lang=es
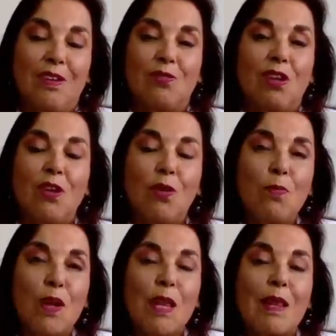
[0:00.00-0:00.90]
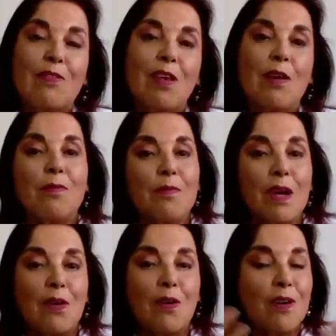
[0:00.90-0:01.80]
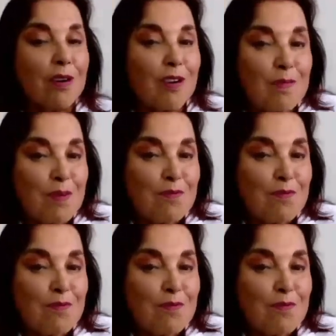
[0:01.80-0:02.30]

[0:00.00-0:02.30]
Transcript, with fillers: O sea, no puede decir, mejor no me